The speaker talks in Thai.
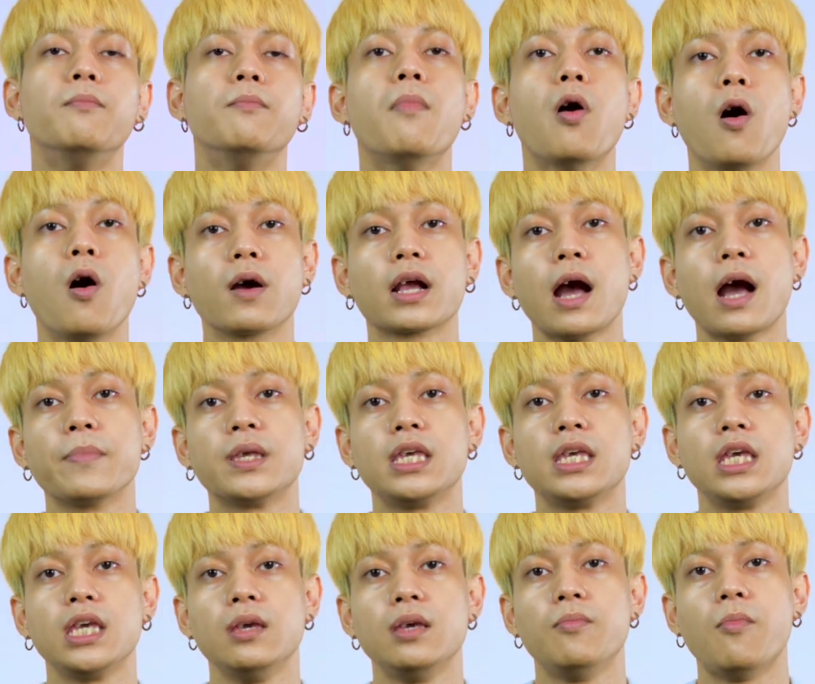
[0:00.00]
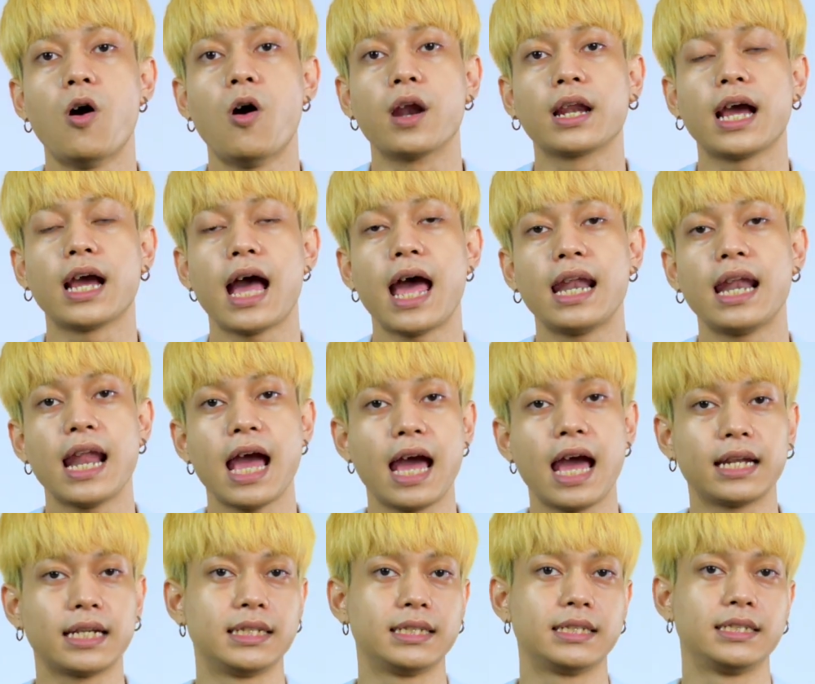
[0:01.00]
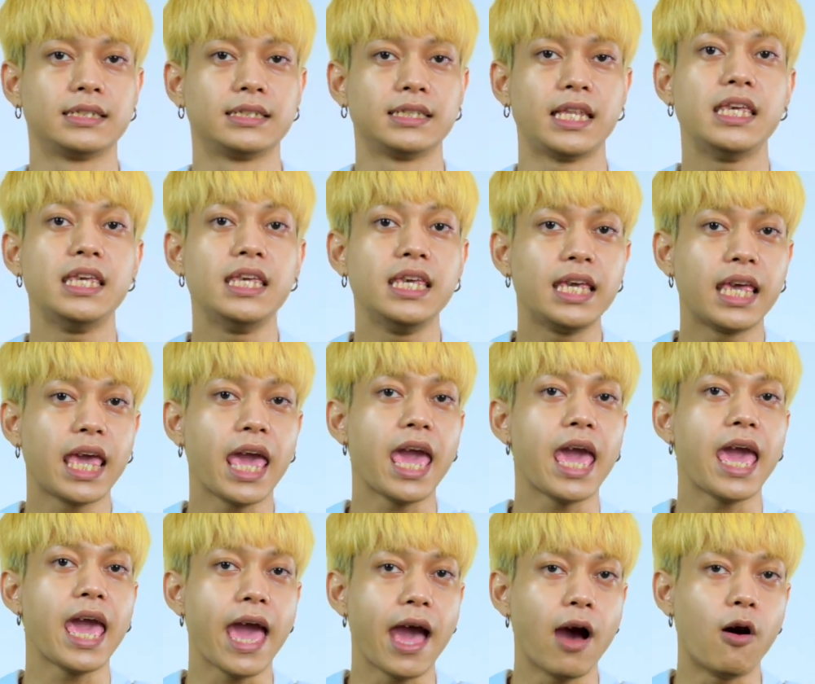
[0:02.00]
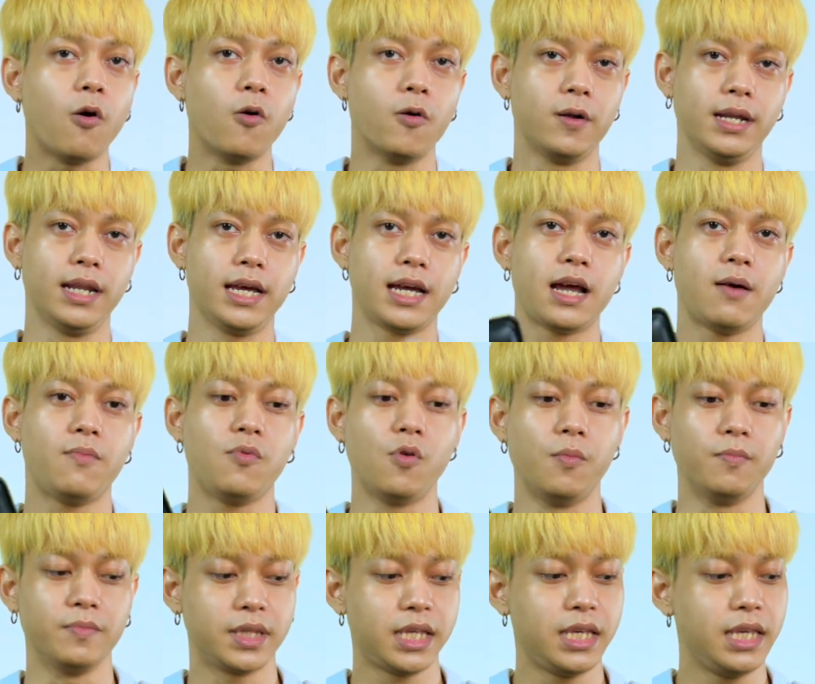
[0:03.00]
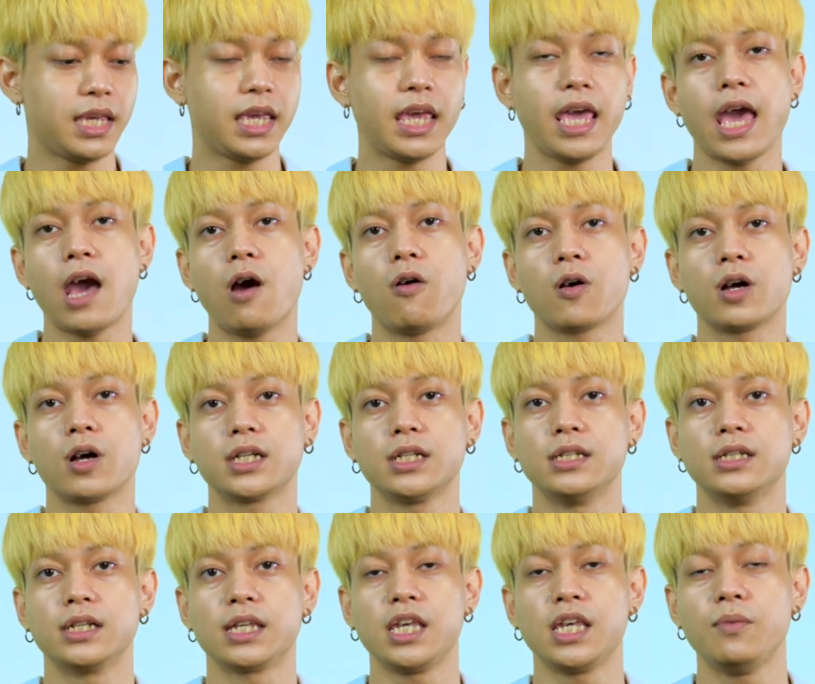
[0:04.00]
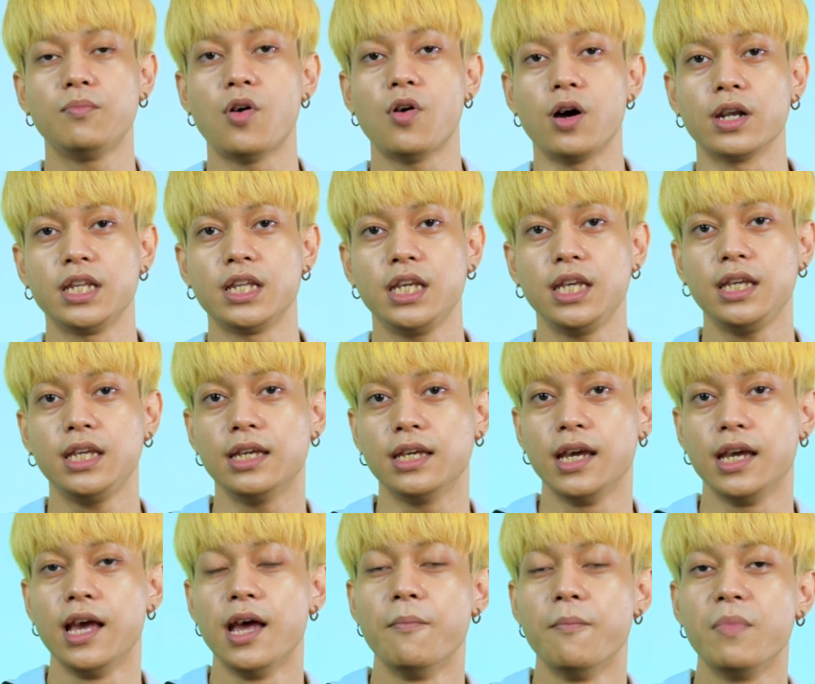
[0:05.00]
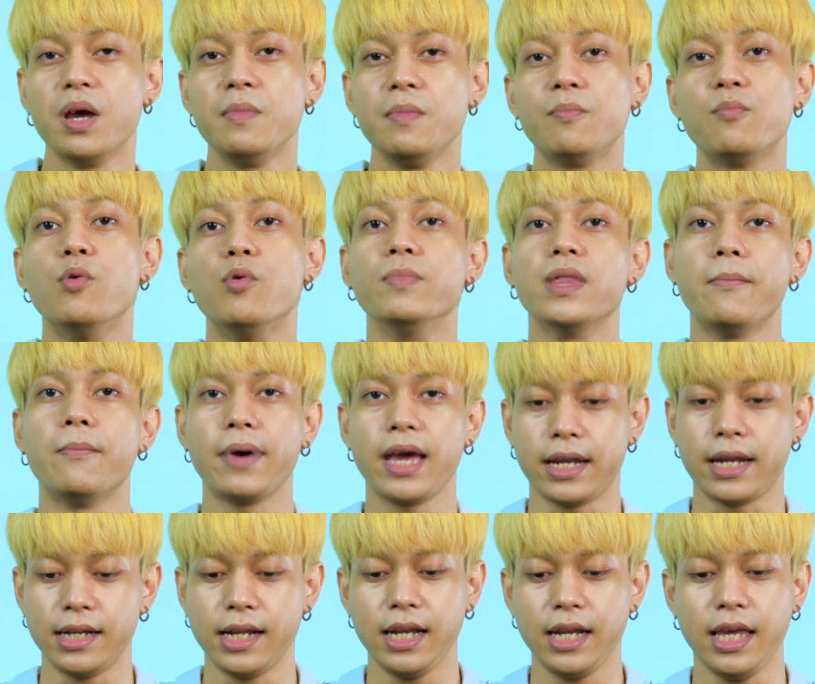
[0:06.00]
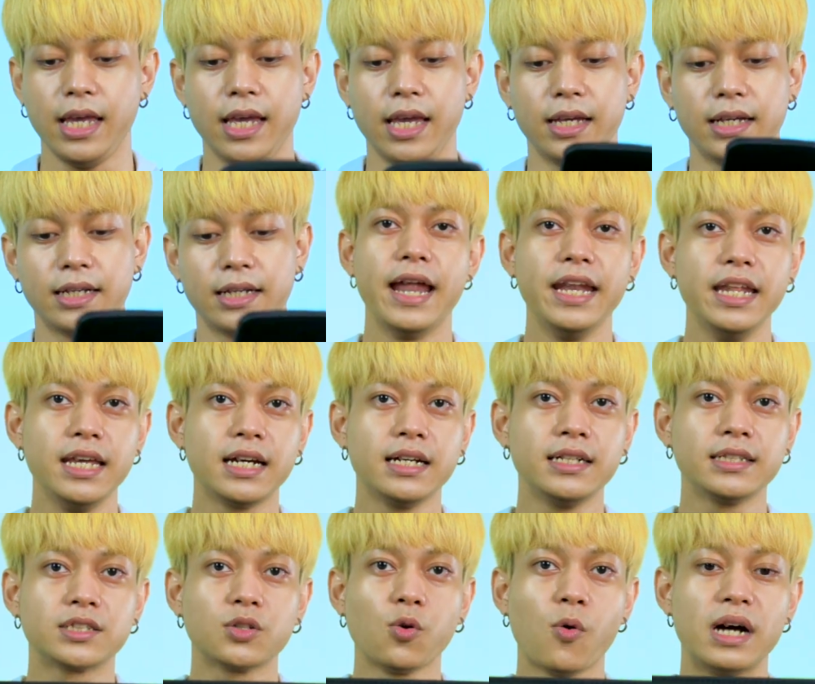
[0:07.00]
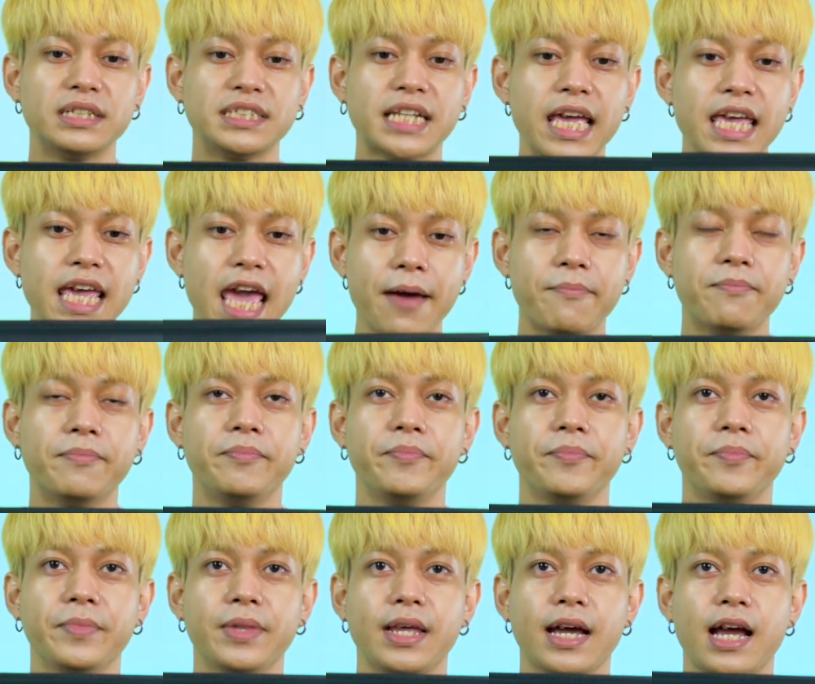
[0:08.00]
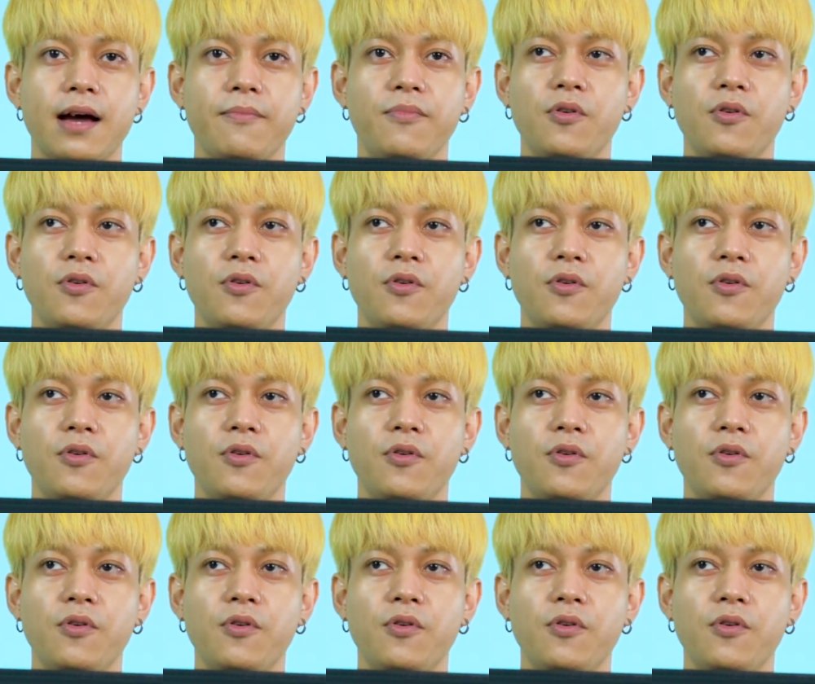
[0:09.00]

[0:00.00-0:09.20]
เหมาะกับคีย์บอร์ดขนาดที เค แอล นะครับผม ที เค แอล ก็คือคีย์บอร์ดที่ไม่มีปุ่มนัมแพดนั่นเองอันนี้คือตัวไซส์ M นะครับ